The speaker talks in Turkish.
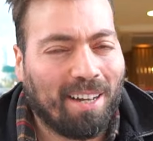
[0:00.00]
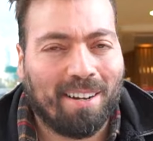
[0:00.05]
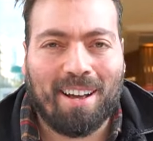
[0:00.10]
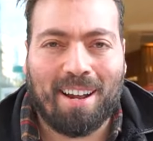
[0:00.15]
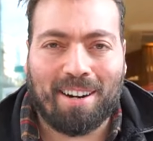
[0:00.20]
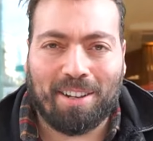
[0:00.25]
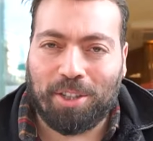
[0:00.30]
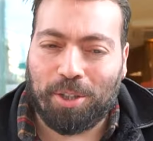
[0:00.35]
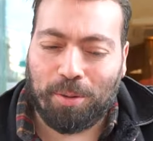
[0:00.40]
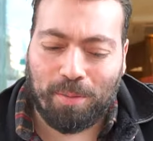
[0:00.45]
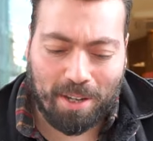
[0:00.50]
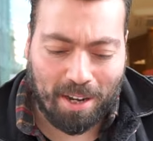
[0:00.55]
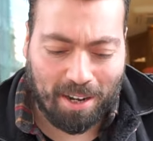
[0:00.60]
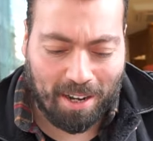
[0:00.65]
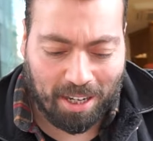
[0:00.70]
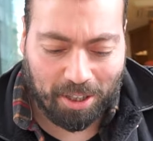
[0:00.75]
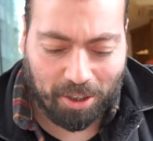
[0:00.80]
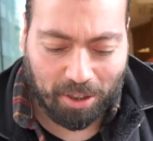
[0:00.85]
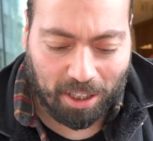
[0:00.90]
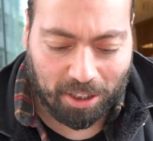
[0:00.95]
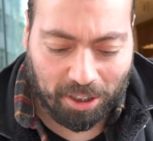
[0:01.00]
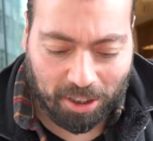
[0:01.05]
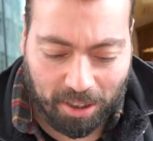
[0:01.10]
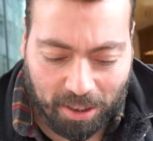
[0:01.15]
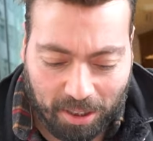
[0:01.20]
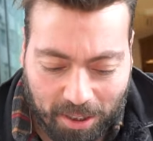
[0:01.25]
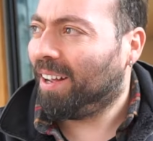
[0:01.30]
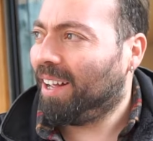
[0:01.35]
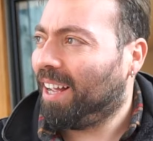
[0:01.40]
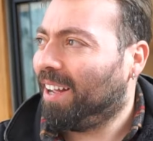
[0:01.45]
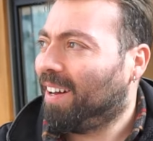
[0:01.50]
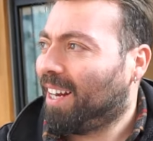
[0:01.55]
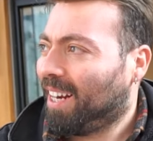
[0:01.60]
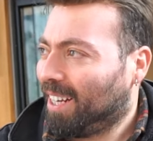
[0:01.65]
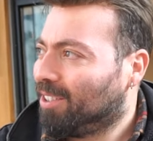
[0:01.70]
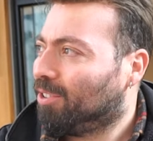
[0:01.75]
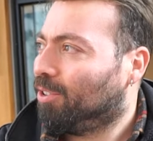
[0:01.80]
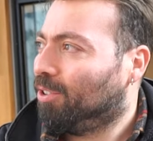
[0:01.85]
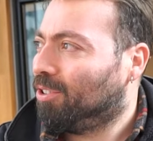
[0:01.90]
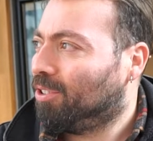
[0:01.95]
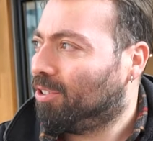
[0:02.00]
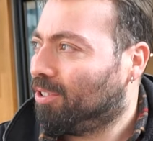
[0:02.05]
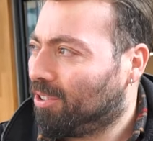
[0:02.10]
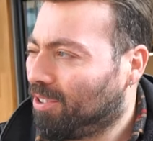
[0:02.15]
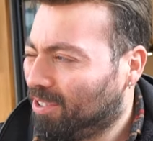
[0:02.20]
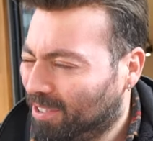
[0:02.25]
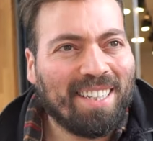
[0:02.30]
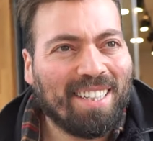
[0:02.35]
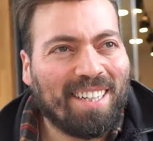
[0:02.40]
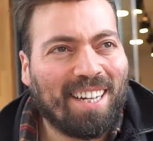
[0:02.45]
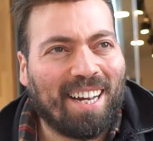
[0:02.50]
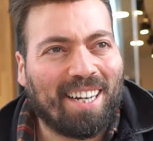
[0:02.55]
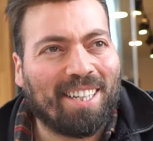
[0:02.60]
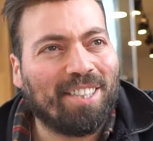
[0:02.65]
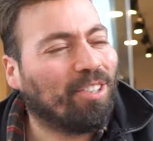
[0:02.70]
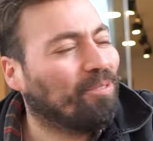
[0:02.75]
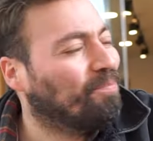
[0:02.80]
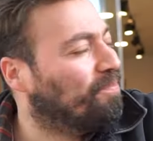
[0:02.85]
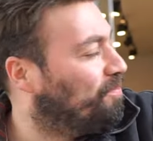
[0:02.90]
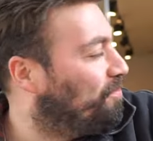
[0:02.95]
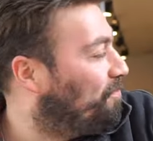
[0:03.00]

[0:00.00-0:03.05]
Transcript: eden kardeşimizle karşılaştık. Eyvallah görüşürüz kardeşim.